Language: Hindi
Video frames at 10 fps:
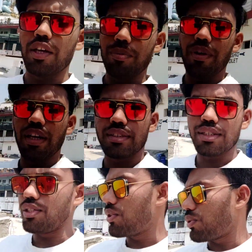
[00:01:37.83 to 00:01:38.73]
पाँच मिनट यहाँ
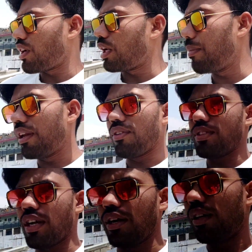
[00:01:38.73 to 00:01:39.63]
से नीचे उतरने में लग
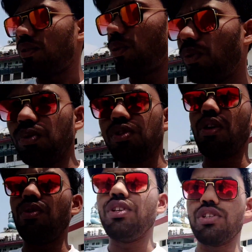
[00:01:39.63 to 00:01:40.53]
जाएगा तो
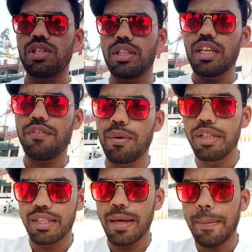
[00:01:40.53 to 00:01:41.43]
चलो नीचे चलते हैं फिर मिलते